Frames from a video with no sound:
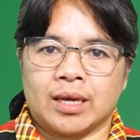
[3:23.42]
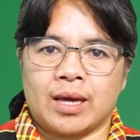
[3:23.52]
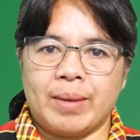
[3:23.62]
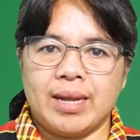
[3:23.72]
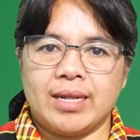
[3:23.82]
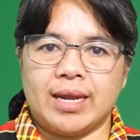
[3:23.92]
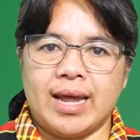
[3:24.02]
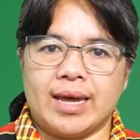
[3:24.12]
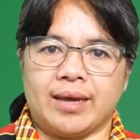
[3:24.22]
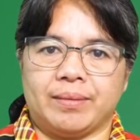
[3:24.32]

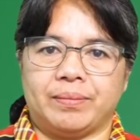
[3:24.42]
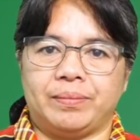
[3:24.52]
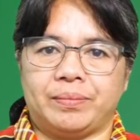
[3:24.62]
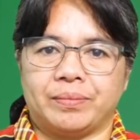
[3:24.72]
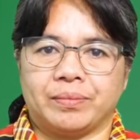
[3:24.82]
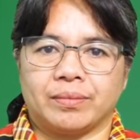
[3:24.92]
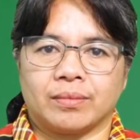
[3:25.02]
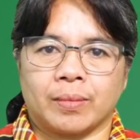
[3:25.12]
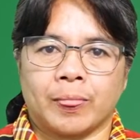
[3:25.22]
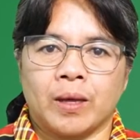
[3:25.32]
Kamandanay.
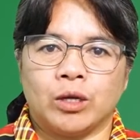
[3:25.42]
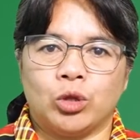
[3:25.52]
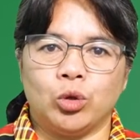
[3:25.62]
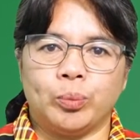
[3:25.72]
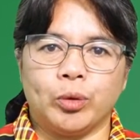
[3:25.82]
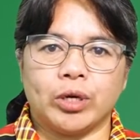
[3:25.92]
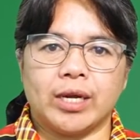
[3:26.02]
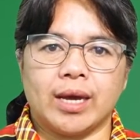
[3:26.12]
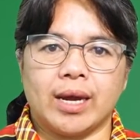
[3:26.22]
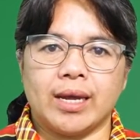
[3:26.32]
Tupog
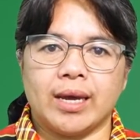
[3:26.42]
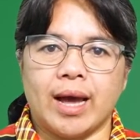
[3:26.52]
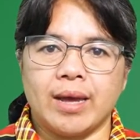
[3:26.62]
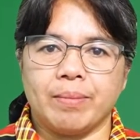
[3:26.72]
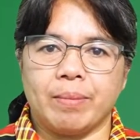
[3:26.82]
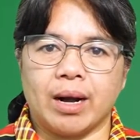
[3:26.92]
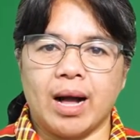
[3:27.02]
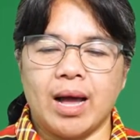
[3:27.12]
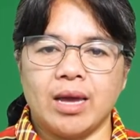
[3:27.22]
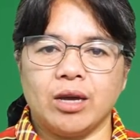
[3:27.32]
di kali ay
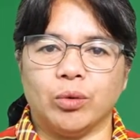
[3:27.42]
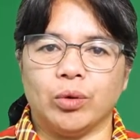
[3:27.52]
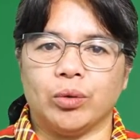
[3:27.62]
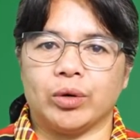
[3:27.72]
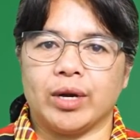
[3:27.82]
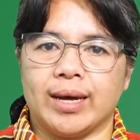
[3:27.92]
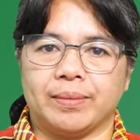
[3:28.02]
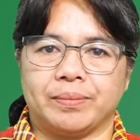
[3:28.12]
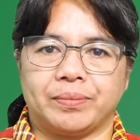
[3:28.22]
magay o lugna.